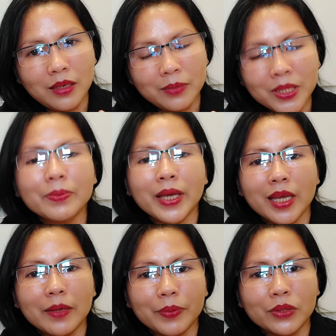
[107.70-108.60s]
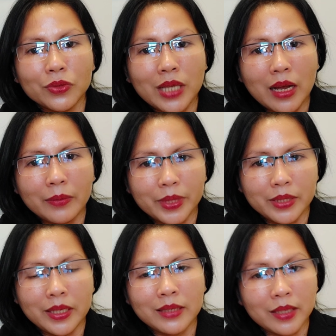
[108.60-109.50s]
mas mahirap ito sa amin
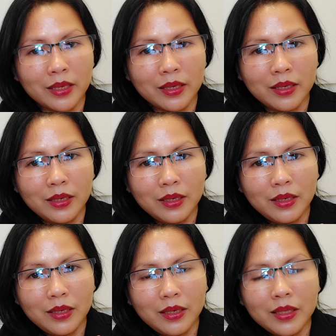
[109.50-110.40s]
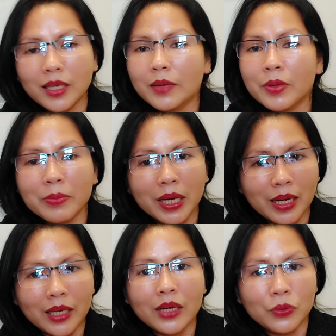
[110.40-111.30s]
kasi hindi kami
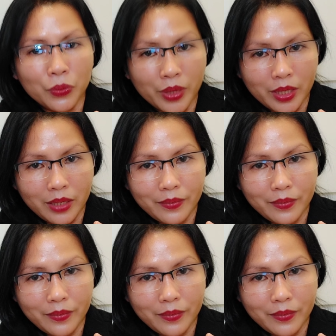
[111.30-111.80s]
makakauwi.